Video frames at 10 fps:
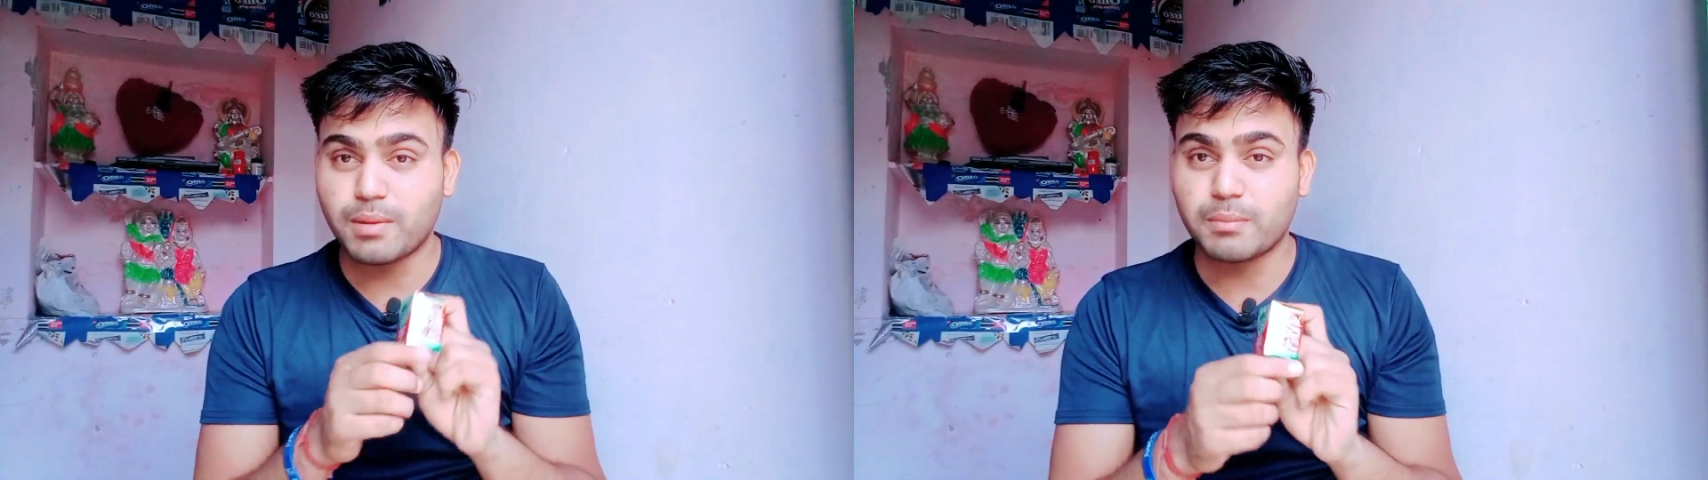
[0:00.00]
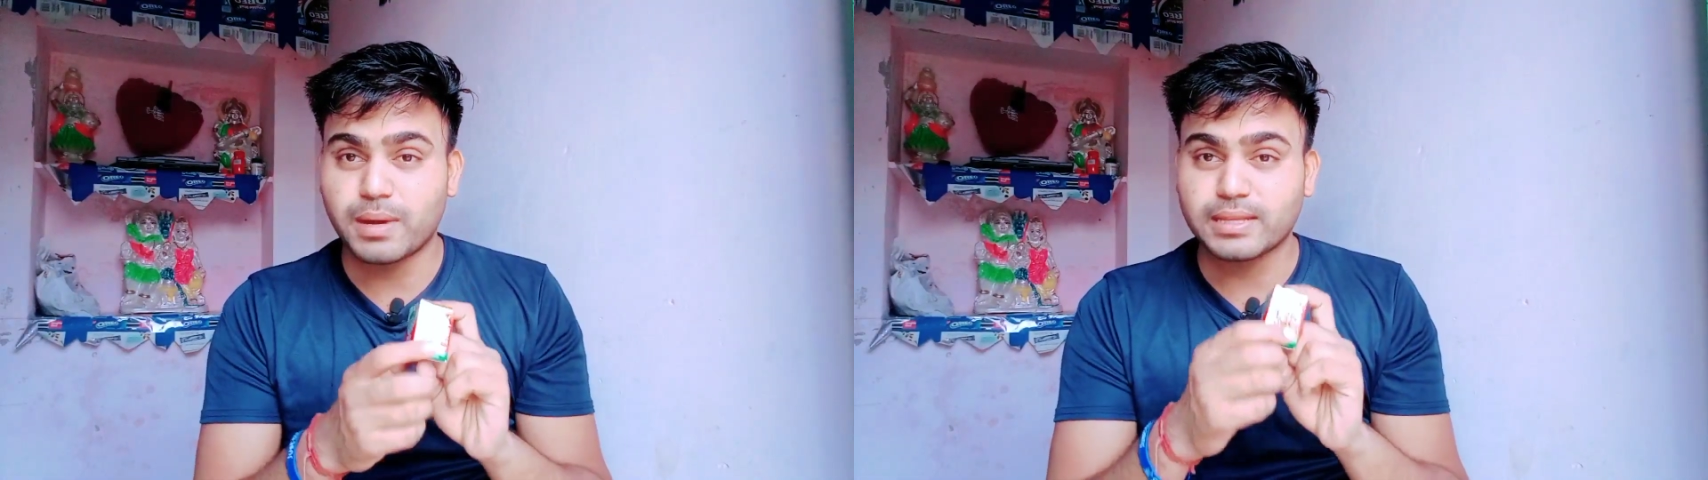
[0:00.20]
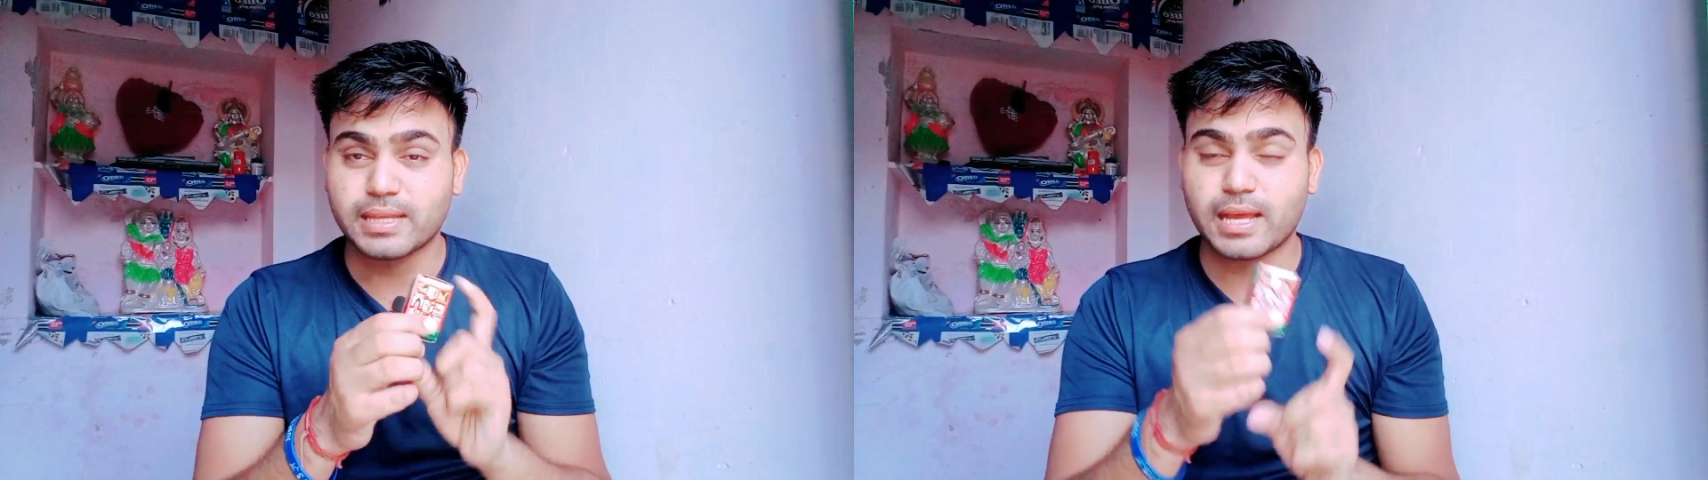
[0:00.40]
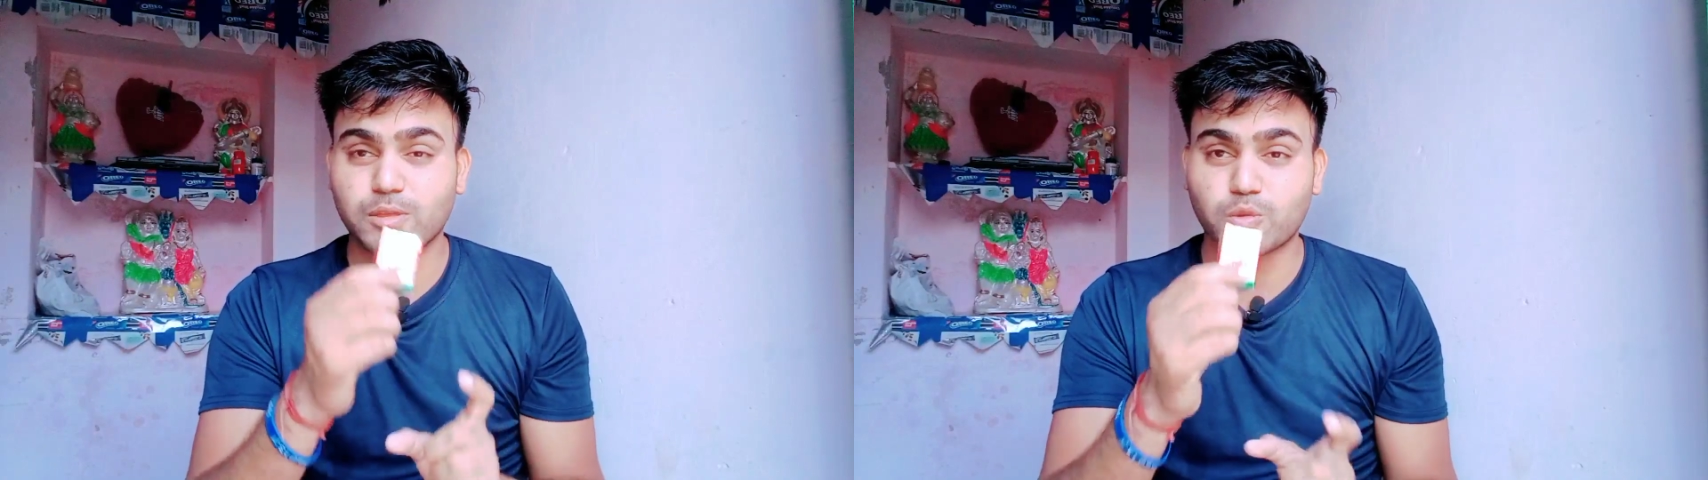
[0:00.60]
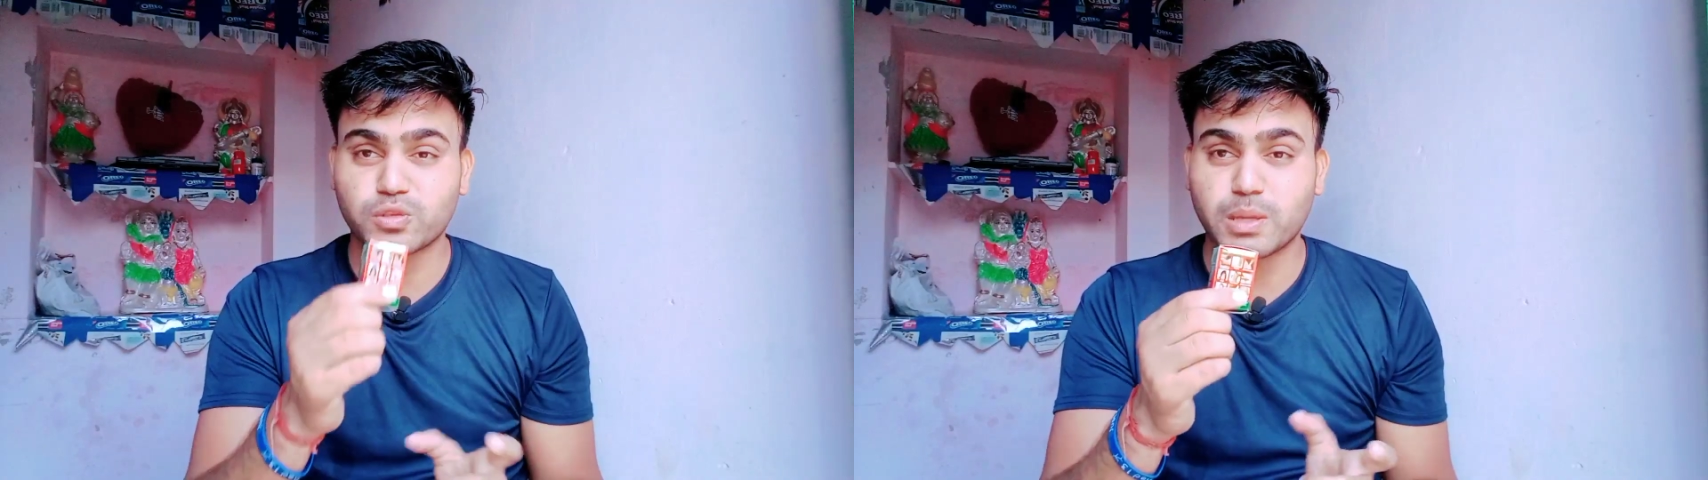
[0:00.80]
अब हम करते हैं
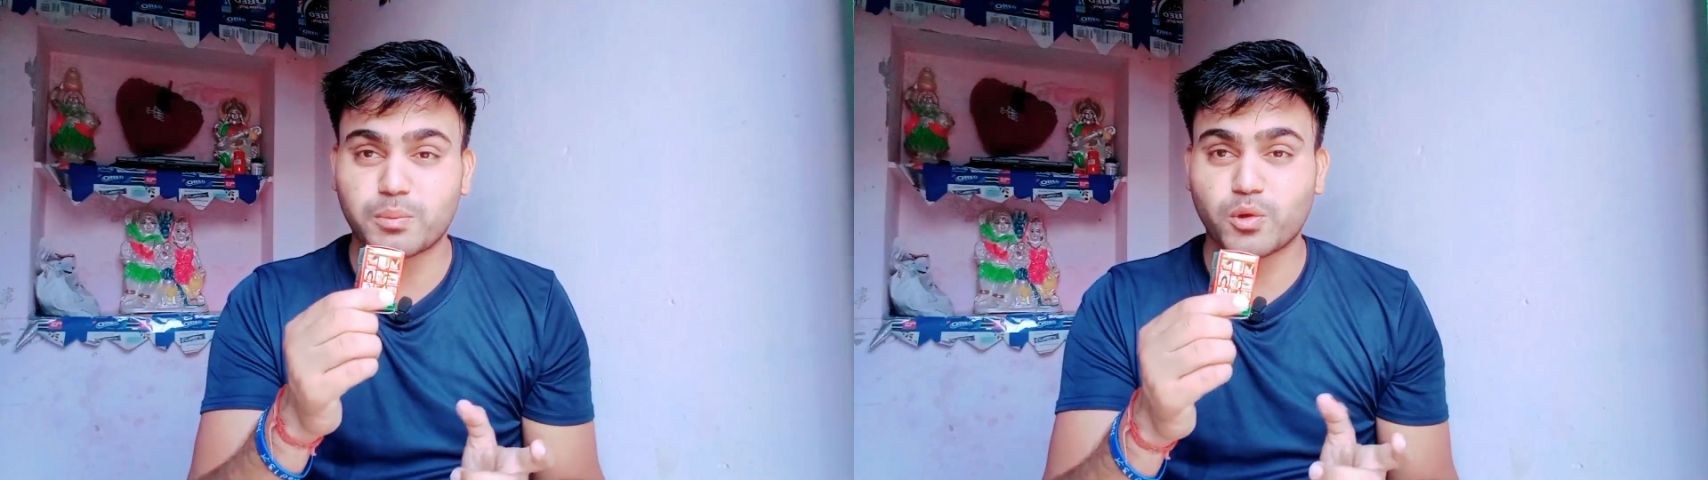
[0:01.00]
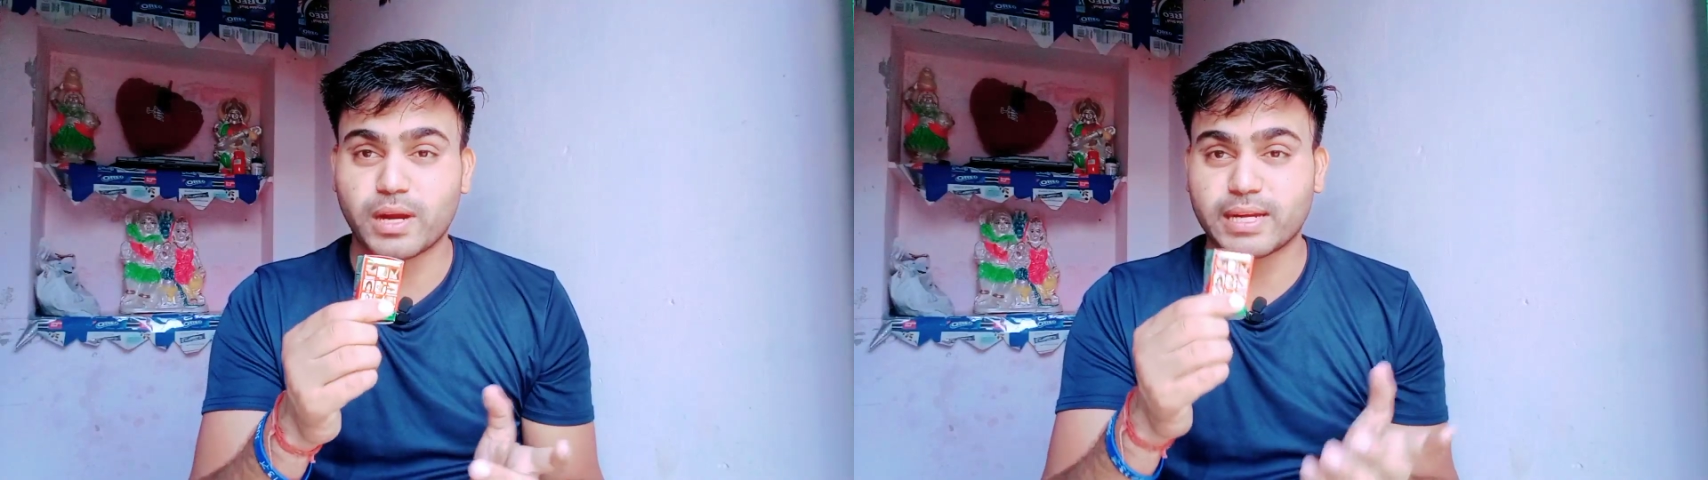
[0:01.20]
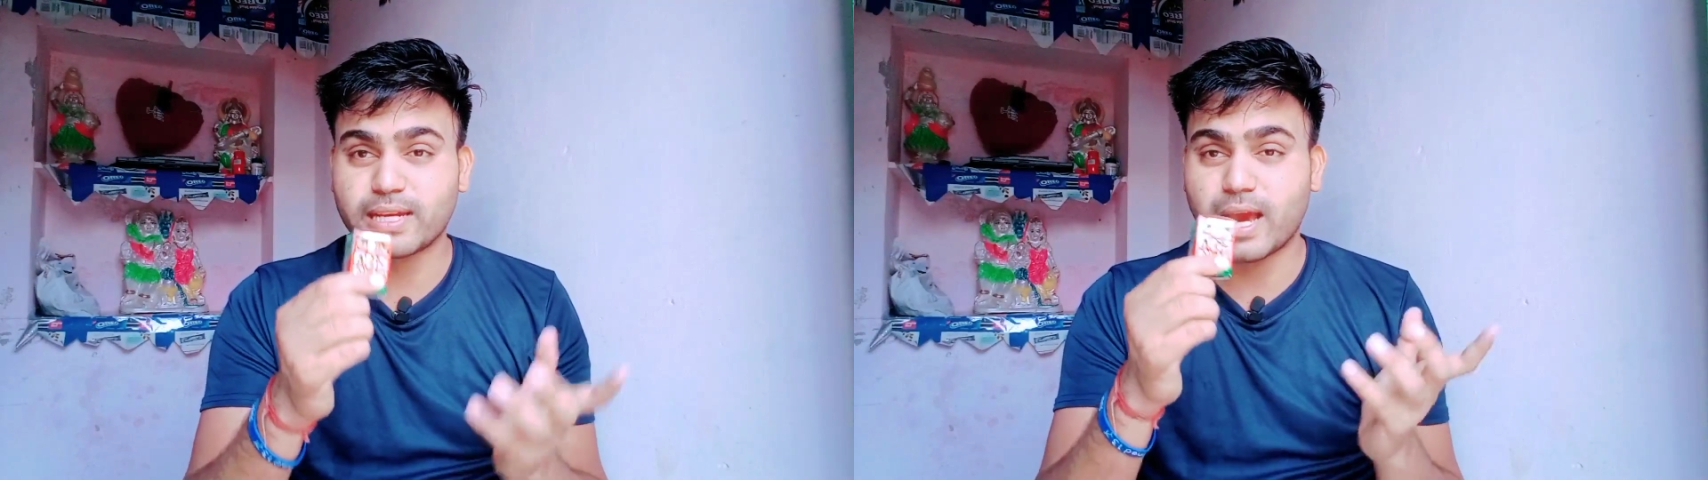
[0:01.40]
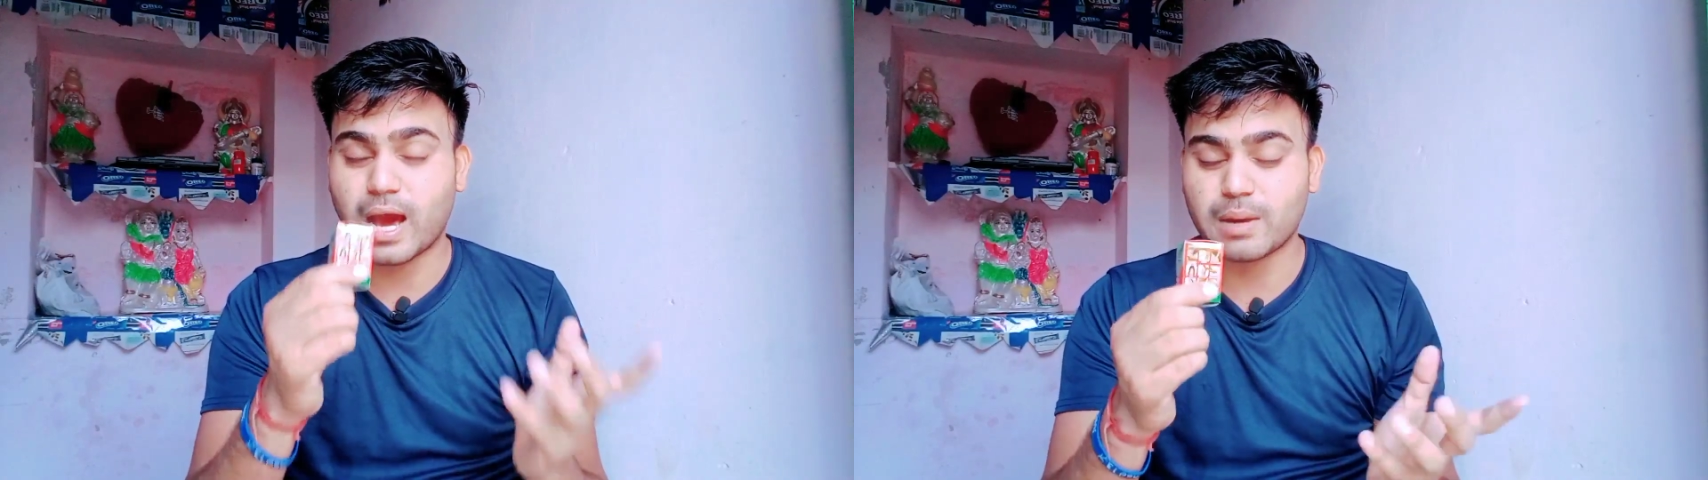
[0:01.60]
दूसरे प्रोडक्ट की